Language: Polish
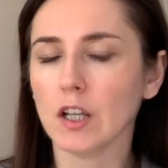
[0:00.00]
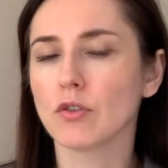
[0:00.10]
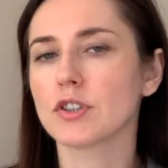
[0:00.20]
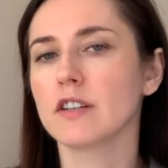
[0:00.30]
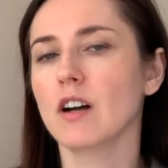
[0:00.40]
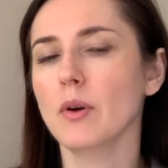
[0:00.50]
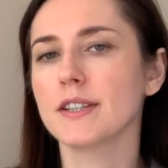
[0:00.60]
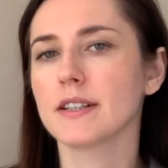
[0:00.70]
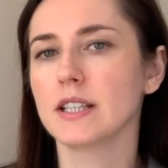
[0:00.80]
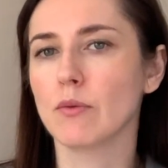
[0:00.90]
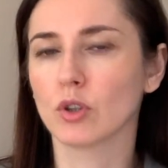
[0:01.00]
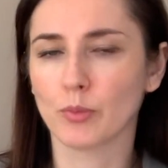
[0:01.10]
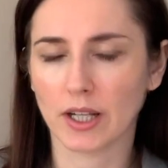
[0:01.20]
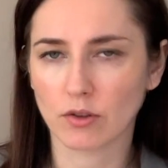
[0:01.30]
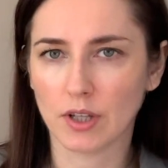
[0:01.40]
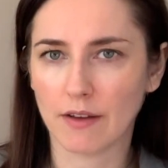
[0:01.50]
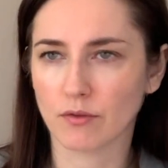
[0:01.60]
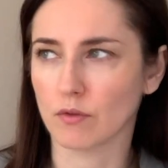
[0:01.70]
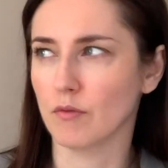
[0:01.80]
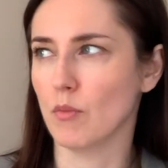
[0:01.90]
dostawałeś sygnał od
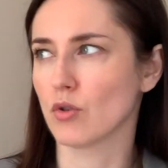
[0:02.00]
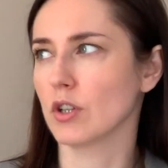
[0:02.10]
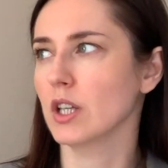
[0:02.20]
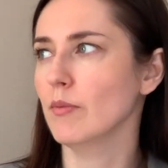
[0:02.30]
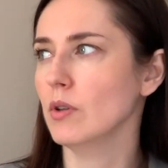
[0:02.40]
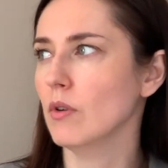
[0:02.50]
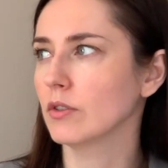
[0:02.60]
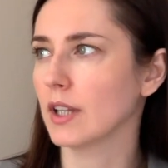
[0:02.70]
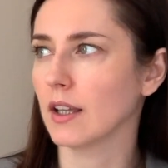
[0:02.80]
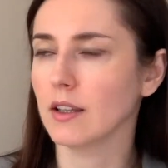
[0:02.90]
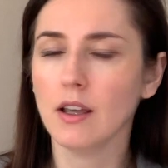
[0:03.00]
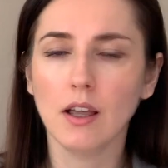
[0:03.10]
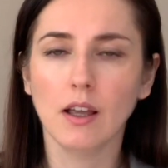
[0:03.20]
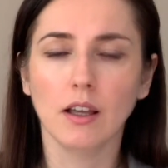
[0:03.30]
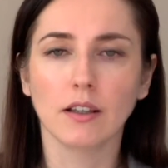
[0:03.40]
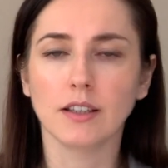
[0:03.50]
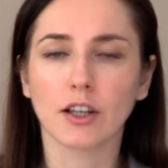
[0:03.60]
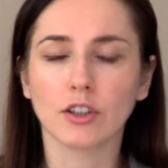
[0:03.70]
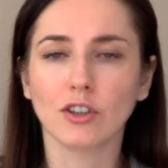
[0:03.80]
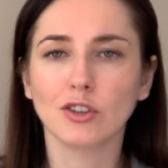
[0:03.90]
pracodawców. Może nie było tej
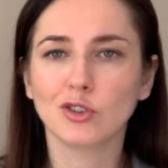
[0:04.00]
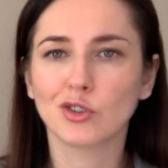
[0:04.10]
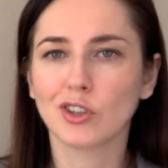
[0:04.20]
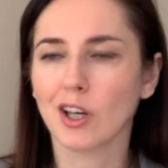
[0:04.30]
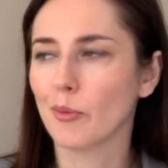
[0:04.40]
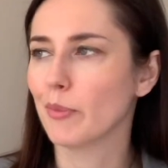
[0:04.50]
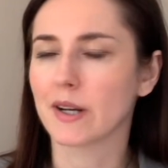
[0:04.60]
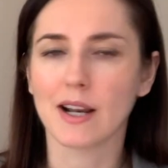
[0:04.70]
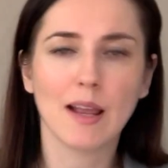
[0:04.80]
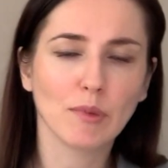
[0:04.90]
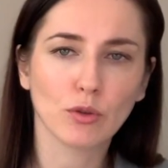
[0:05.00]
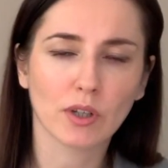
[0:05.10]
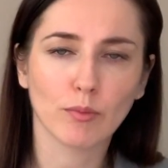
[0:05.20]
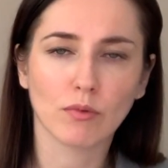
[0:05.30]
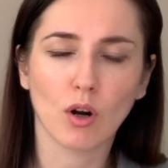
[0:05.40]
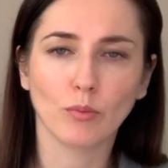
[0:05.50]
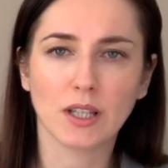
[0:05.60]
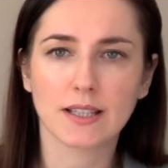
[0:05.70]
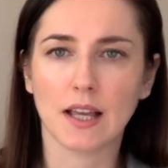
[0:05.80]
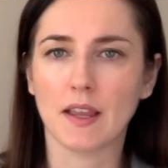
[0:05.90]
jakiejś premii, która była
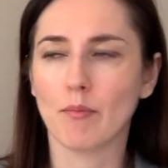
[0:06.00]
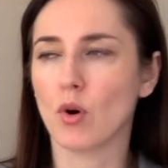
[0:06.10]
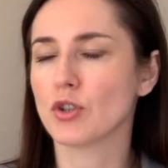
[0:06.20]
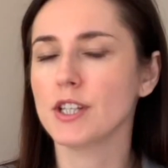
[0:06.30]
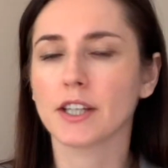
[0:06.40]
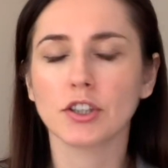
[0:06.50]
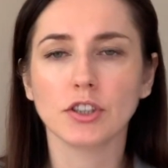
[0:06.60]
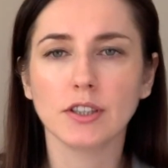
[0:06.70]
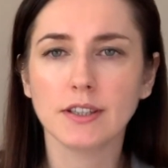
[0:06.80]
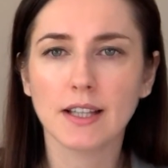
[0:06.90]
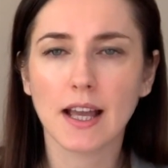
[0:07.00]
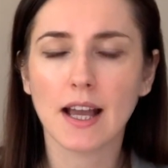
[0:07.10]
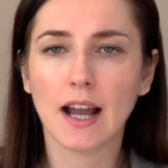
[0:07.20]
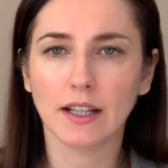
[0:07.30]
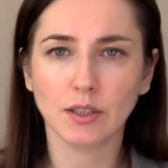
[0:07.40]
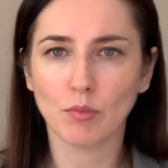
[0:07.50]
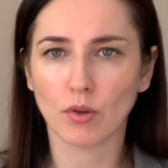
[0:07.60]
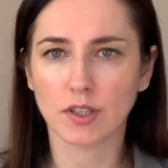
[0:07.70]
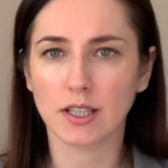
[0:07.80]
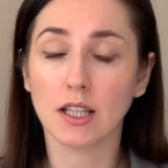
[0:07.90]
obiecana, może jakieś inne
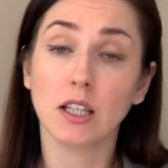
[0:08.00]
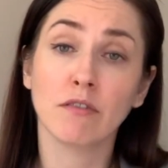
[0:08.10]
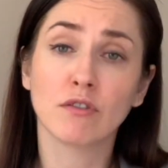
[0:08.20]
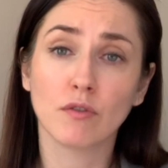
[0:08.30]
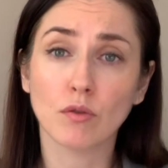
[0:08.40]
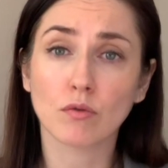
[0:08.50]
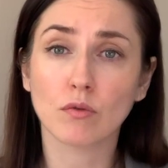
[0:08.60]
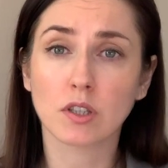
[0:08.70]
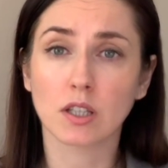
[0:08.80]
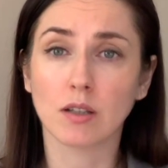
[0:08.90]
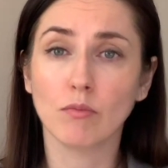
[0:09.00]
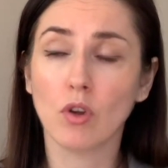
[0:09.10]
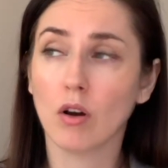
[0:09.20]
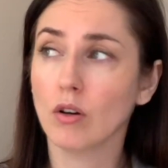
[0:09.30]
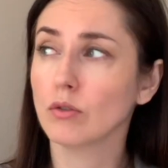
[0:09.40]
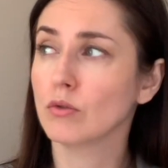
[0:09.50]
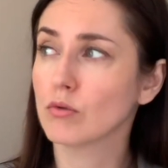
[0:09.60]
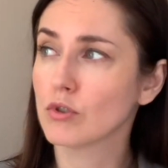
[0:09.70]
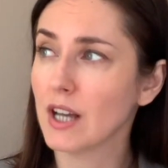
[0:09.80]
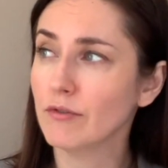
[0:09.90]
animozje i w związku z tym no,
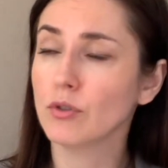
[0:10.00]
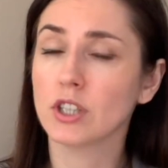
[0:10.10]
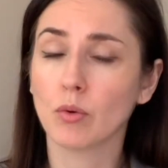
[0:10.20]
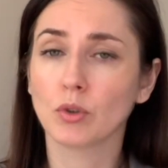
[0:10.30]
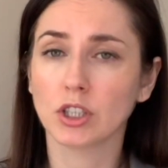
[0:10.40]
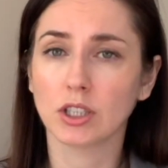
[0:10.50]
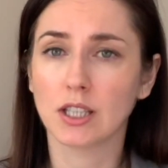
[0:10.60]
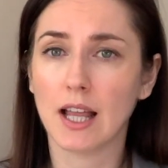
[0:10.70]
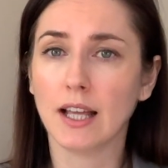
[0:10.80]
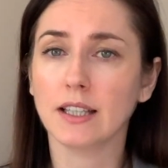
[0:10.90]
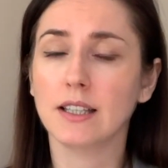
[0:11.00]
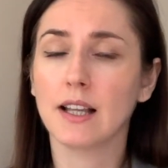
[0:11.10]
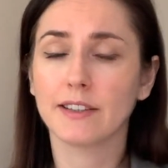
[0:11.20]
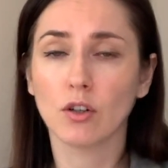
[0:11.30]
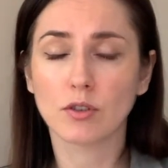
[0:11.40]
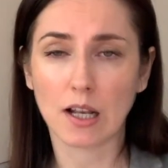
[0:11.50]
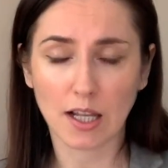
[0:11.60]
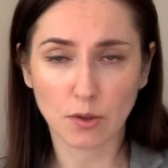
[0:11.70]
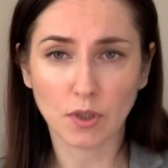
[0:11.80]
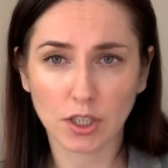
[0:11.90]
już dawno działo się źle i dlatego
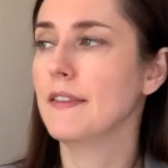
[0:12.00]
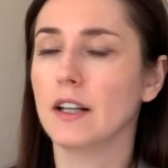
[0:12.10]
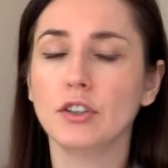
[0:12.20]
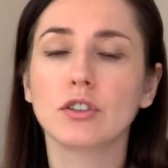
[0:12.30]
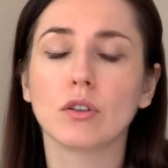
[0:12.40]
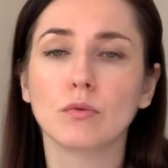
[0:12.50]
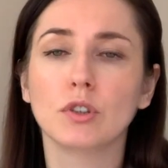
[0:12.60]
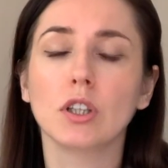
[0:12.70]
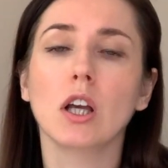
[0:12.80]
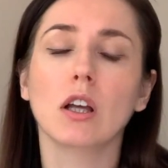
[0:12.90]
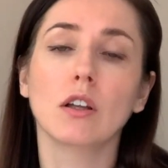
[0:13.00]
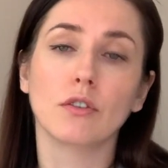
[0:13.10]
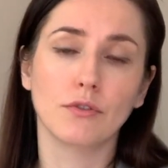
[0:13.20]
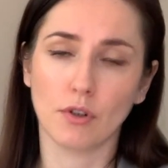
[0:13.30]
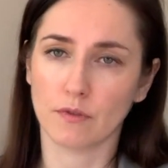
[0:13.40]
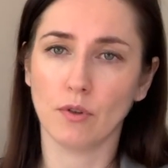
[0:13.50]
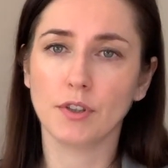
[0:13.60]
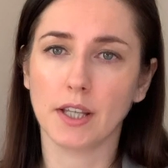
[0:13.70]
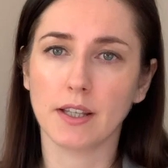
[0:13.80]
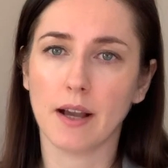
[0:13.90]
znalazłeś się na liście ludzi do
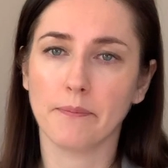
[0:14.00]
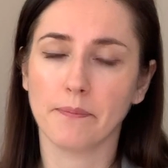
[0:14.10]
zwolnienia.